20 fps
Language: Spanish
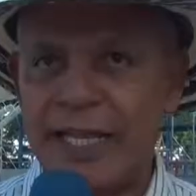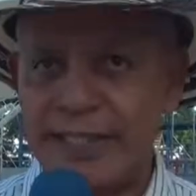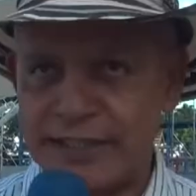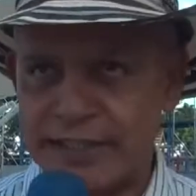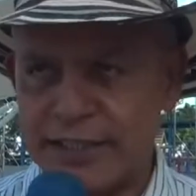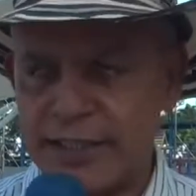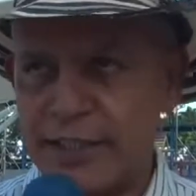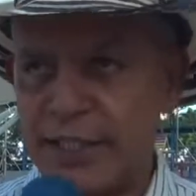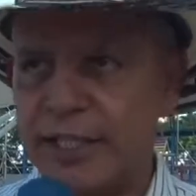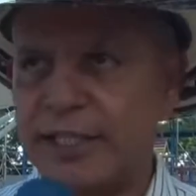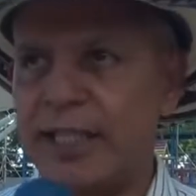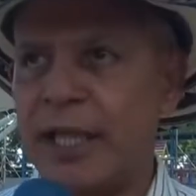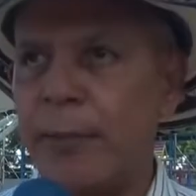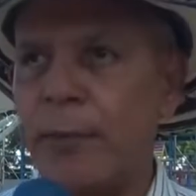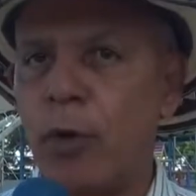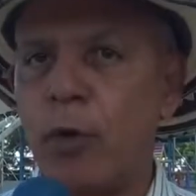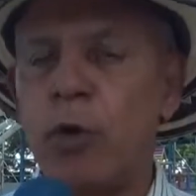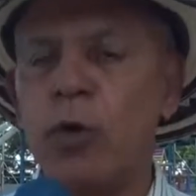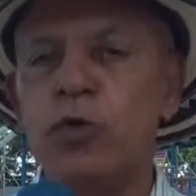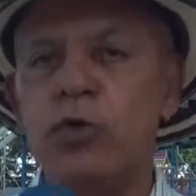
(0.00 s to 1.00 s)
Así
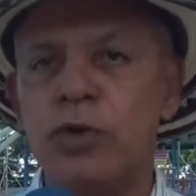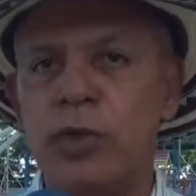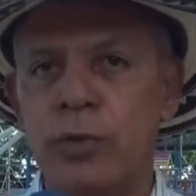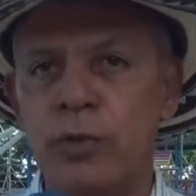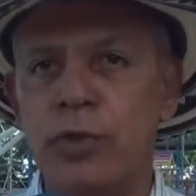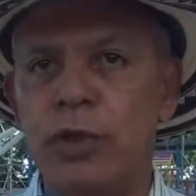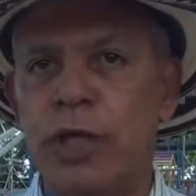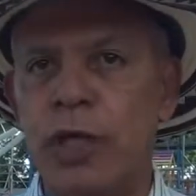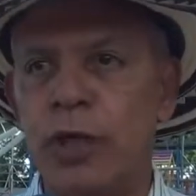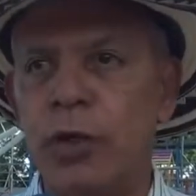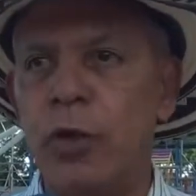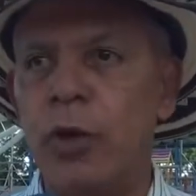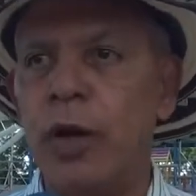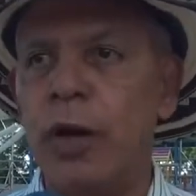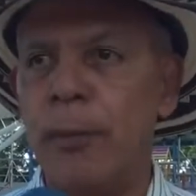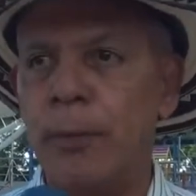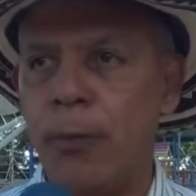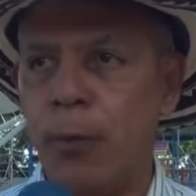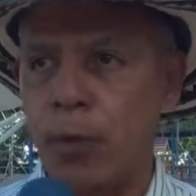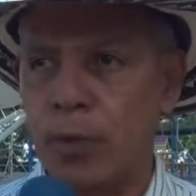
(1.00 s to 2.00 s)
estamos contribuyendo
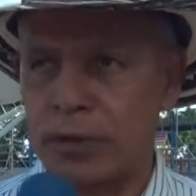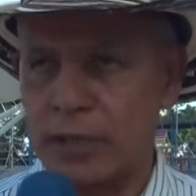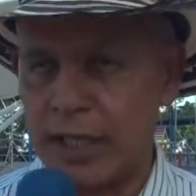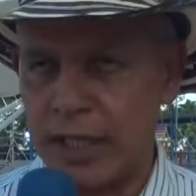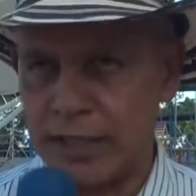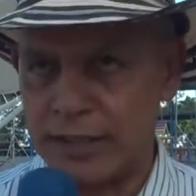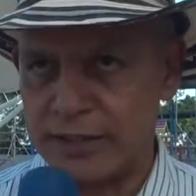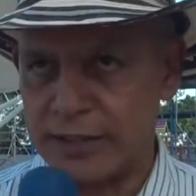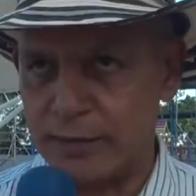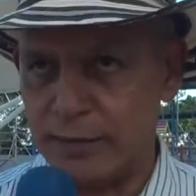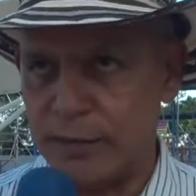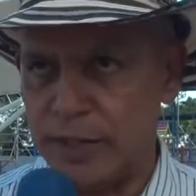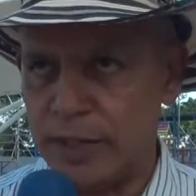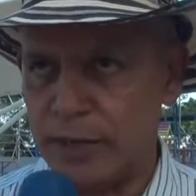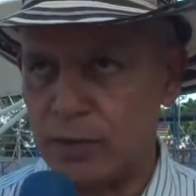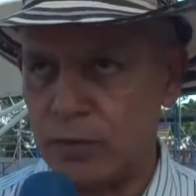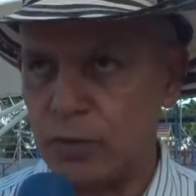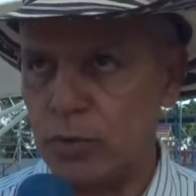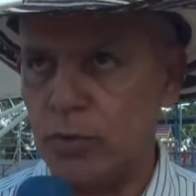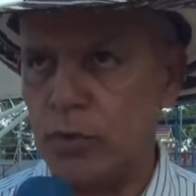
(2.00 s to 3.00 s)
en el
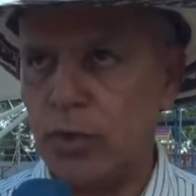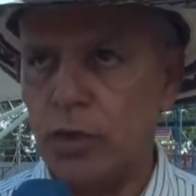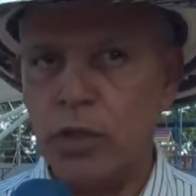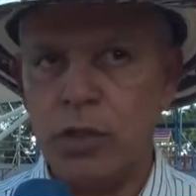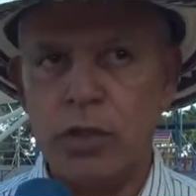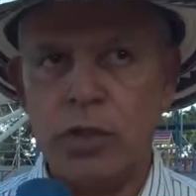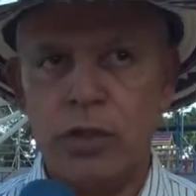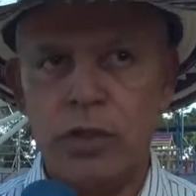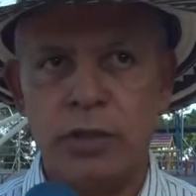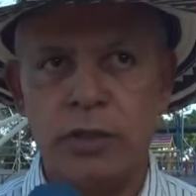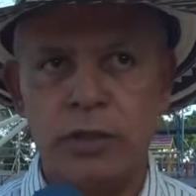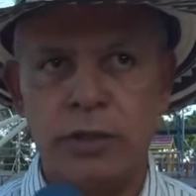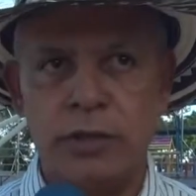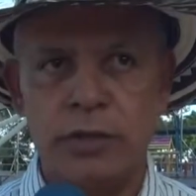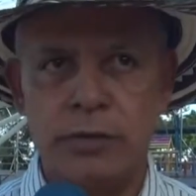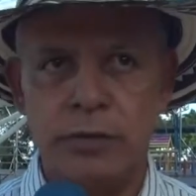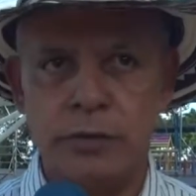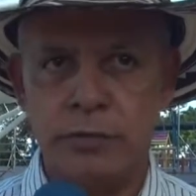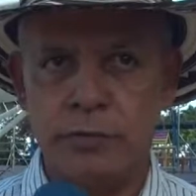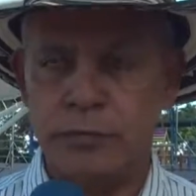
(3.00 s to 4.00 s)
fortalecimiento
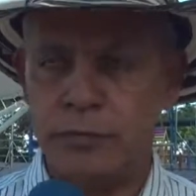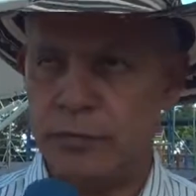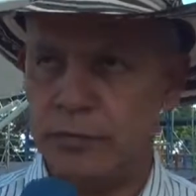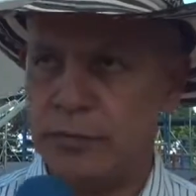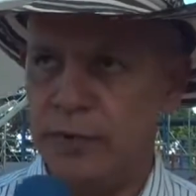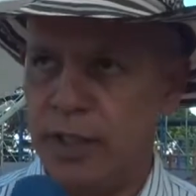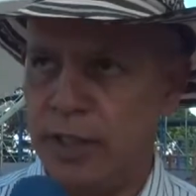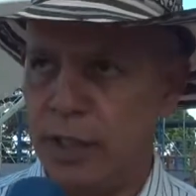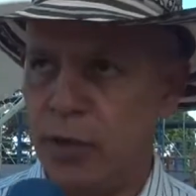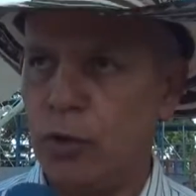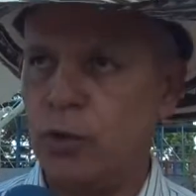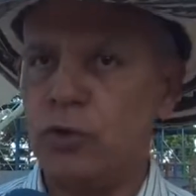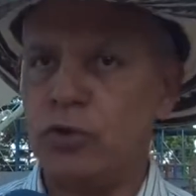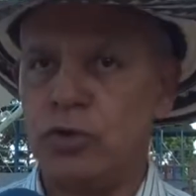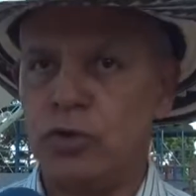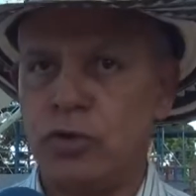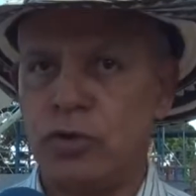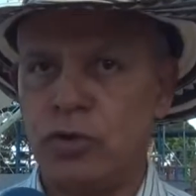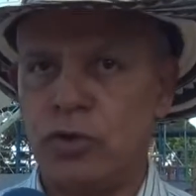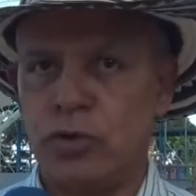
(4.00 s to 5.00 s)
mm, de
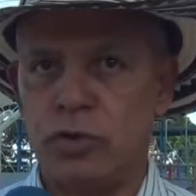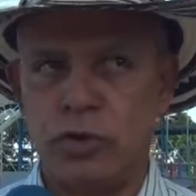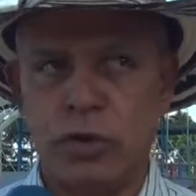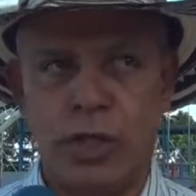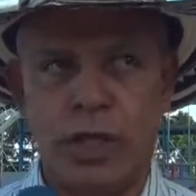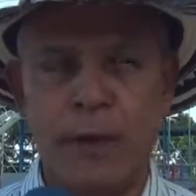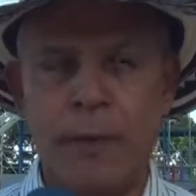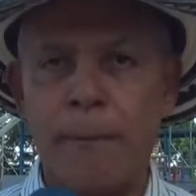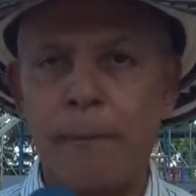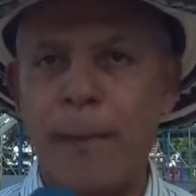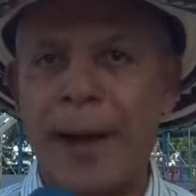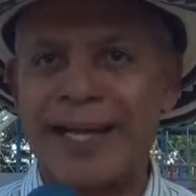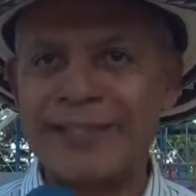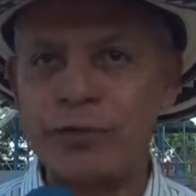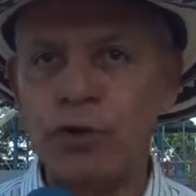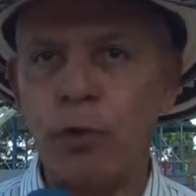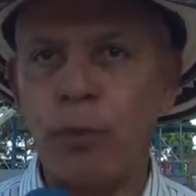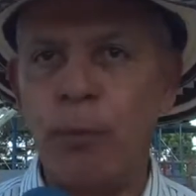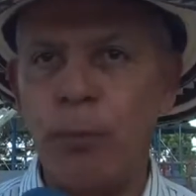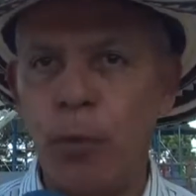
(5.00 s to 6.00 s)
los
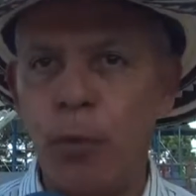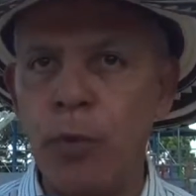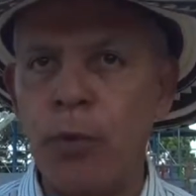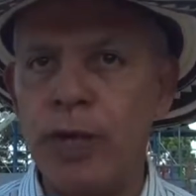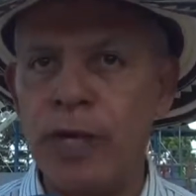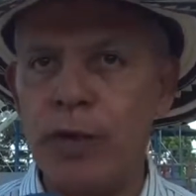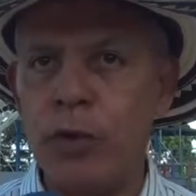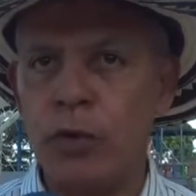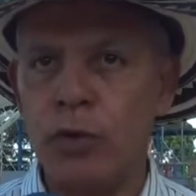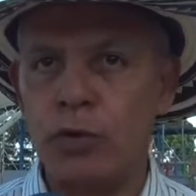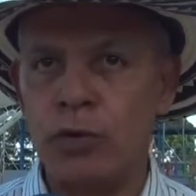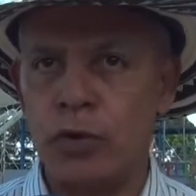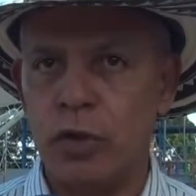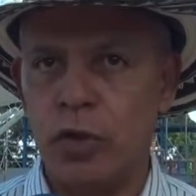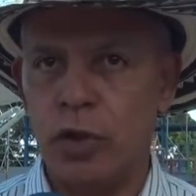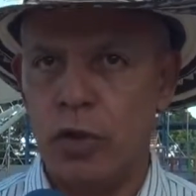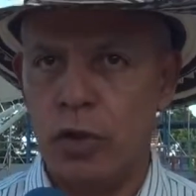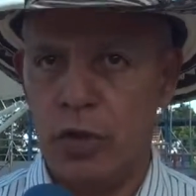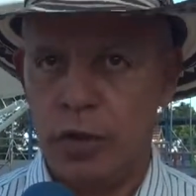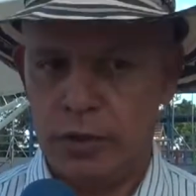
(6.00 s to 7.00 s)
espacios públicos
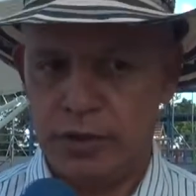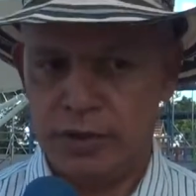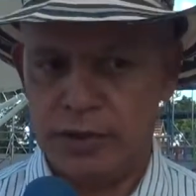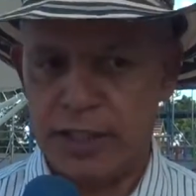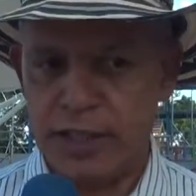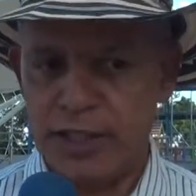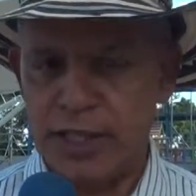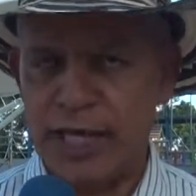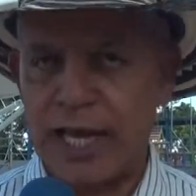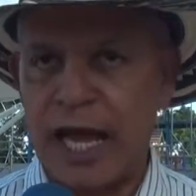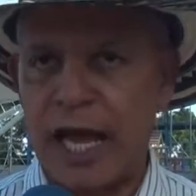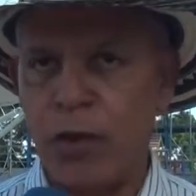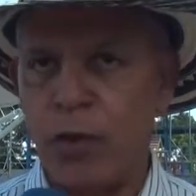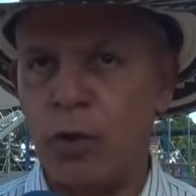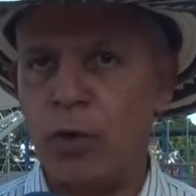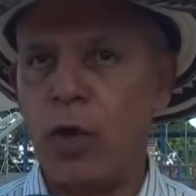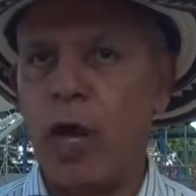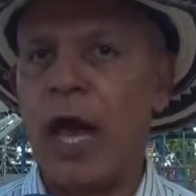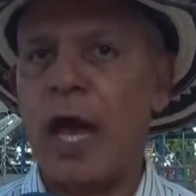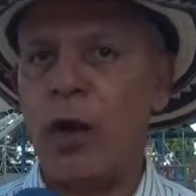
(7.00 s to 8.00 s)

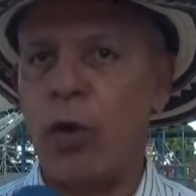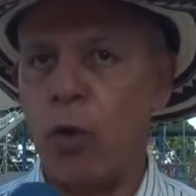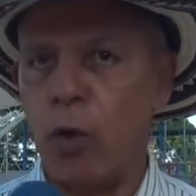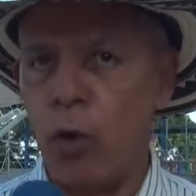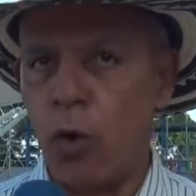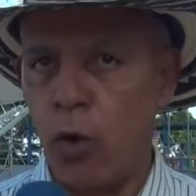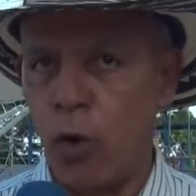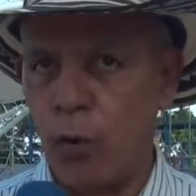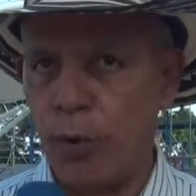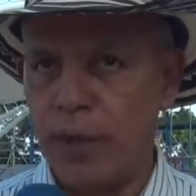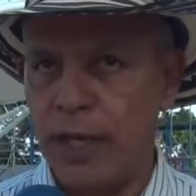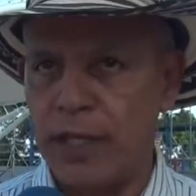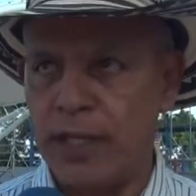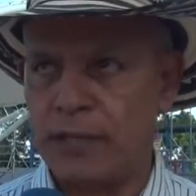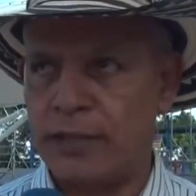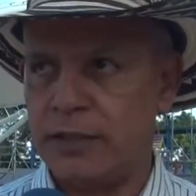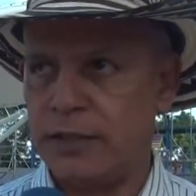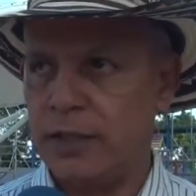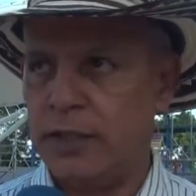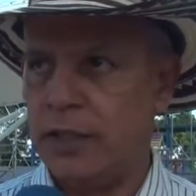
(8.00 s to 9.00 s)
dedicado a los
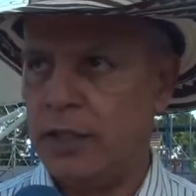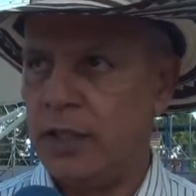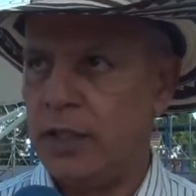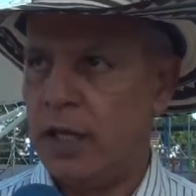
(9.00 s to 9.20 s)
jóvenes,